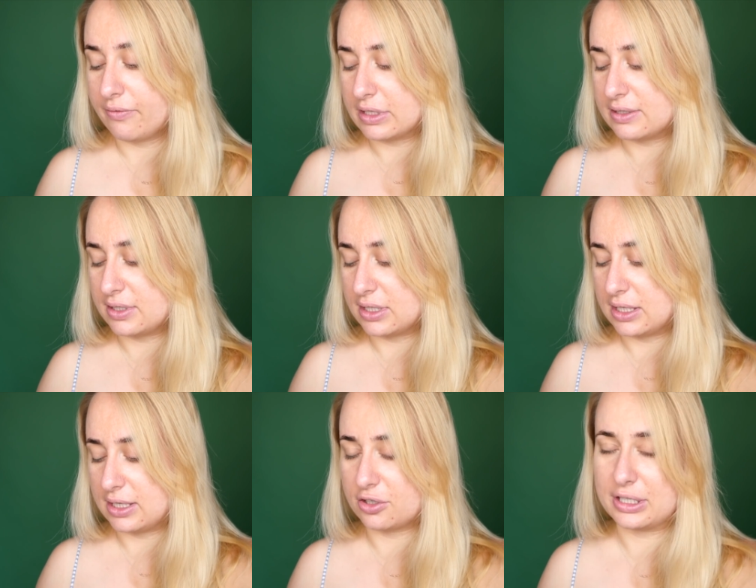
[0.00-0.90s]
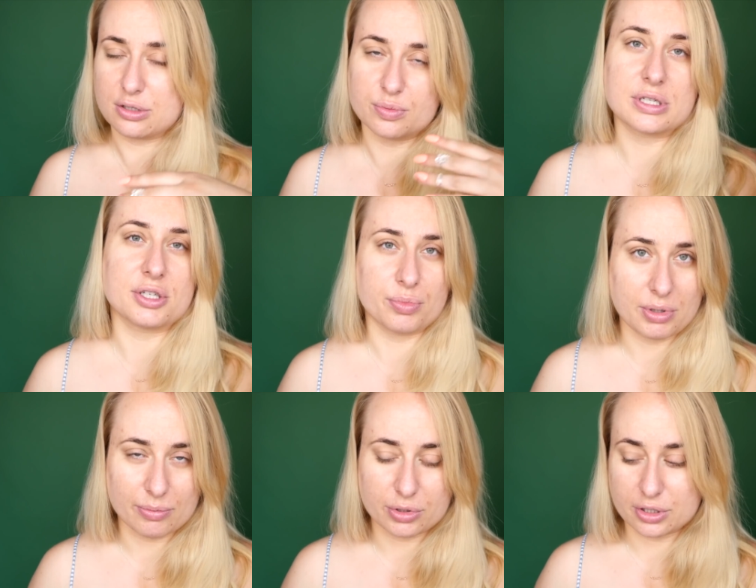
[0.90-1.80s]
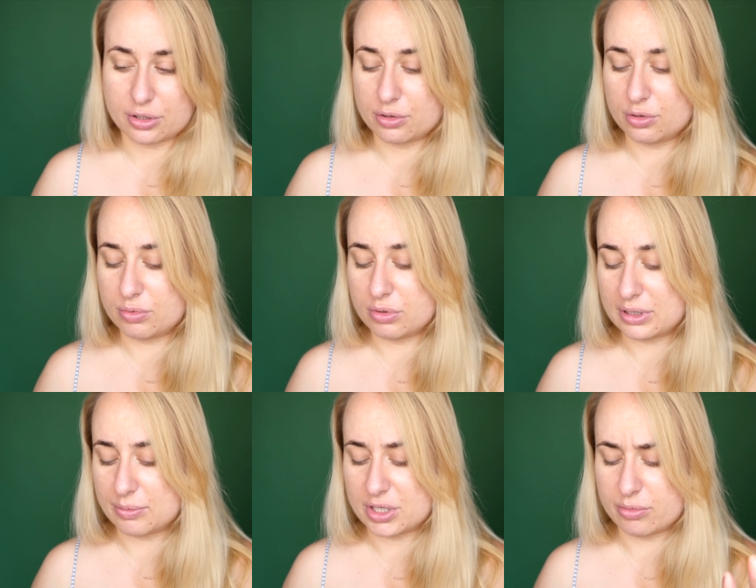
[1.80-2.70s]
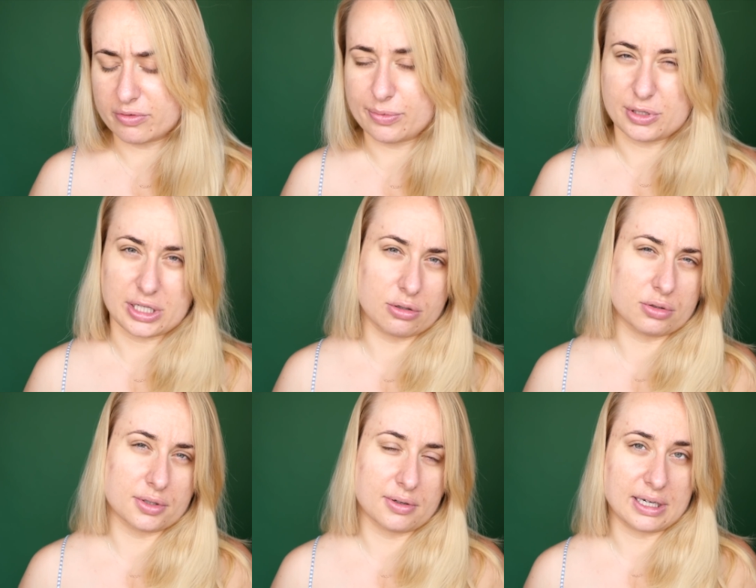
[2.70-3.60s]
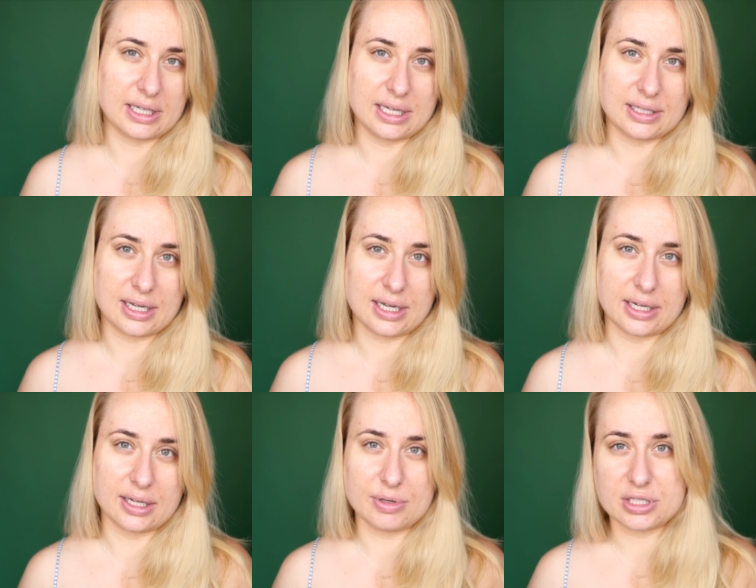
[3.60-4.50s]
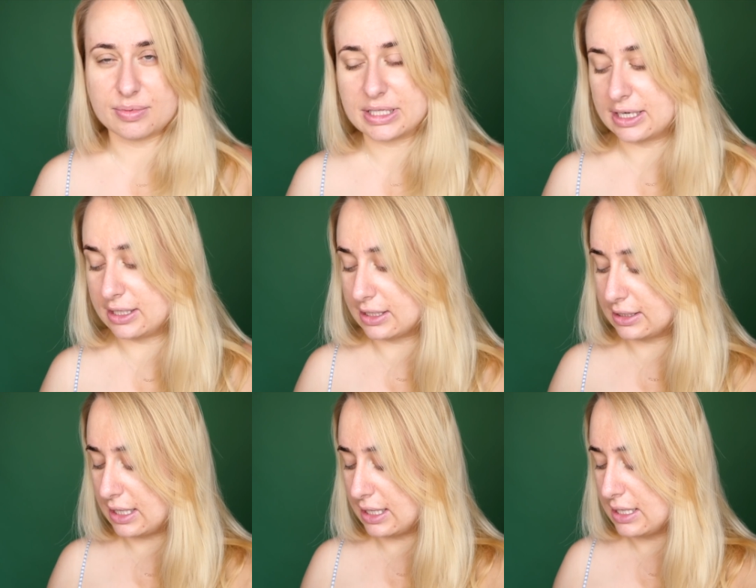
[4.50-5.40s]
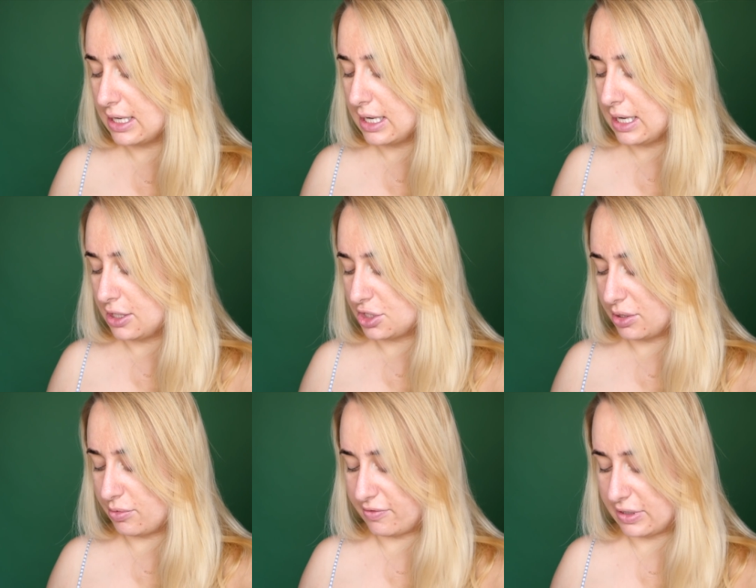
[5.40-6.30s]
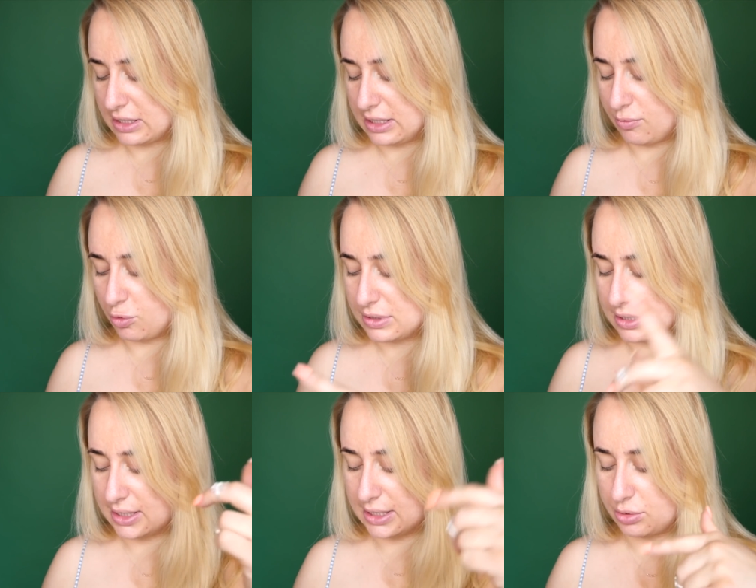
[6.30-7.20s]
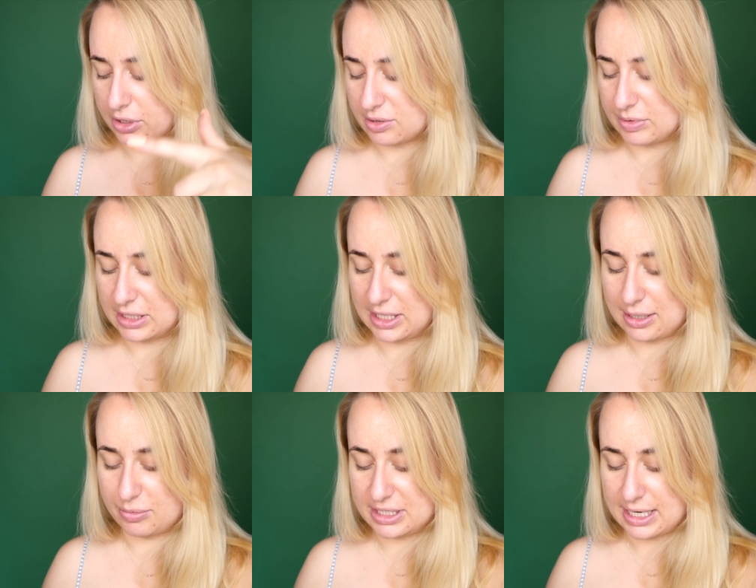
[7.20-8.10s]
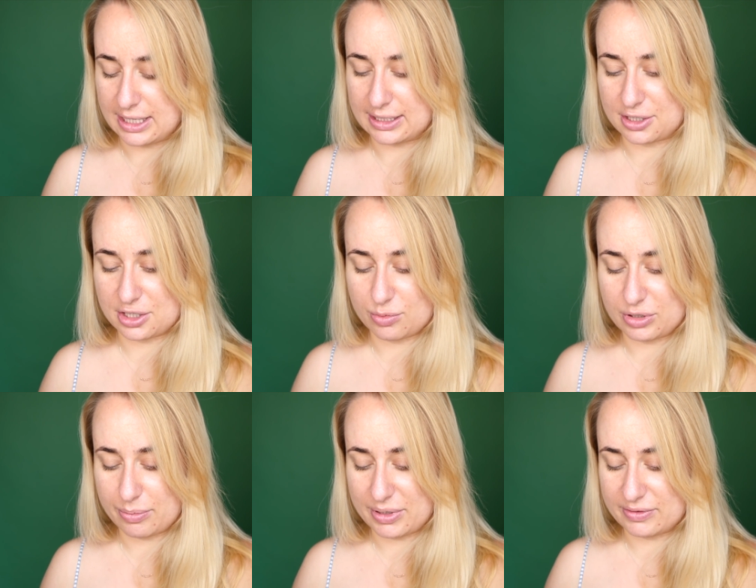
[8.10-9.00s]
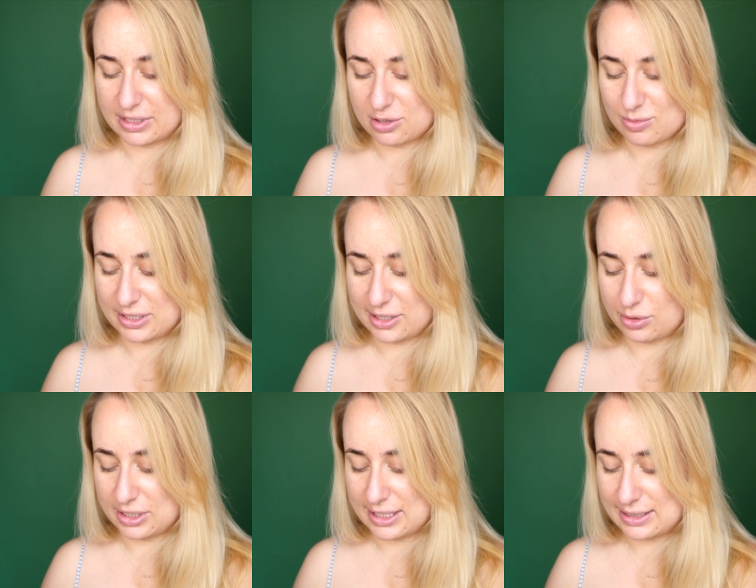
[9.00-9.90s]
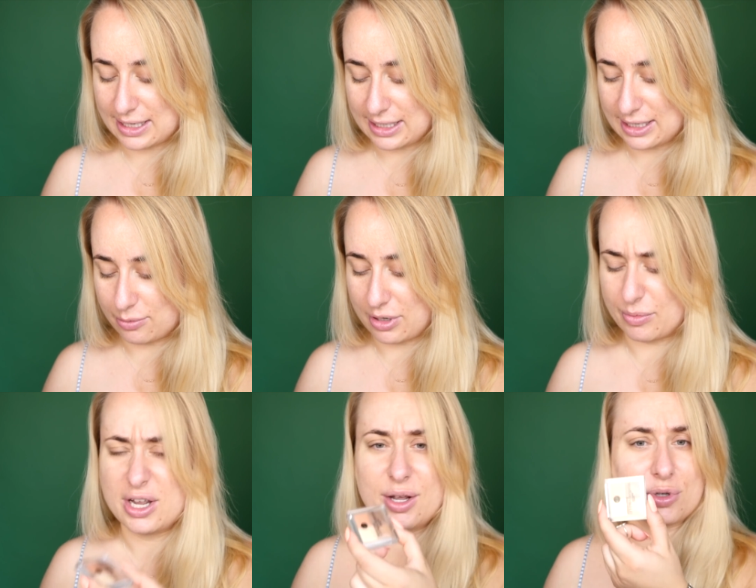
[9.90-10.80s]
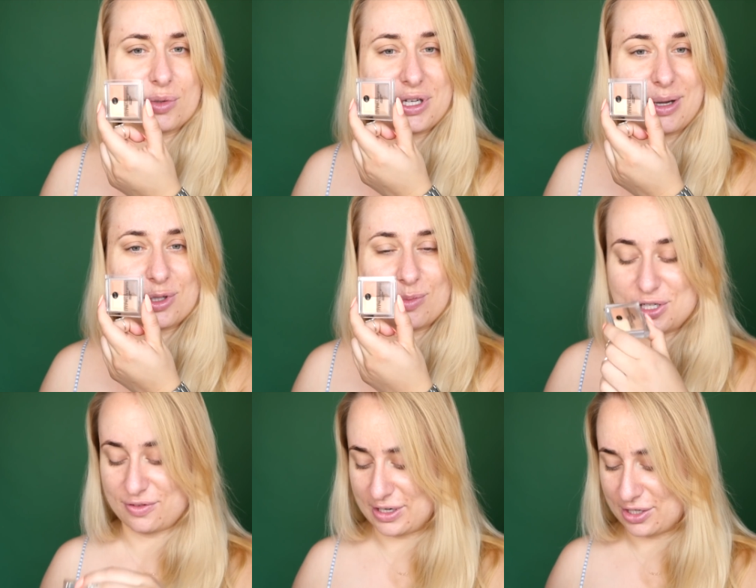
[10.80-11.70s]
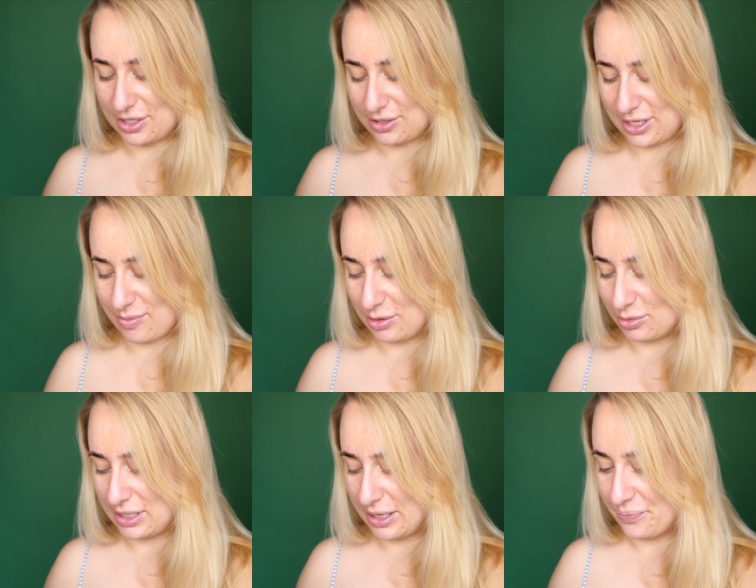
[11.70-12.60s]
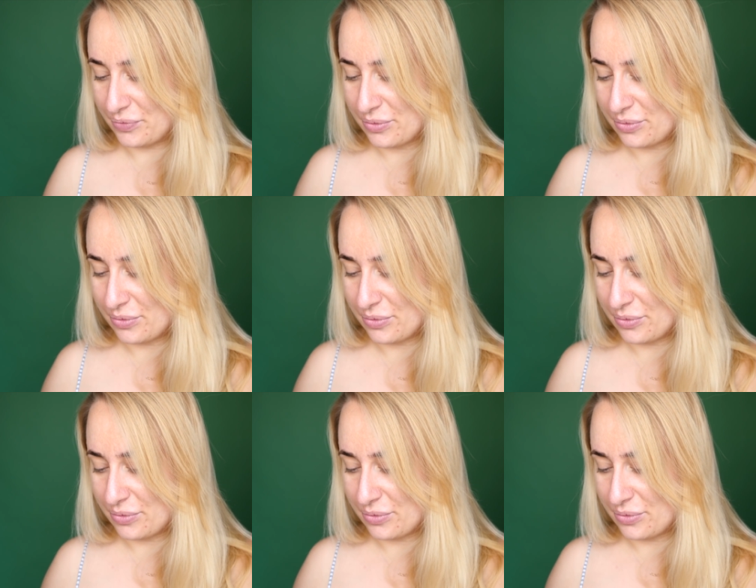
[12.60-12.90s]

Więc e, od razu przystąpiłam do tego klubu, tam trzeba było wypełnić jako krótką ankietę, jaki masz typ cery i tak dalej, żeby właśnie móc niektóre kosmetyki nabyć taniej. Także to były naprawdę kosmetyki, które najtaniej nabyłam, że myślałam, że to będzie większe, bo takie malutkie.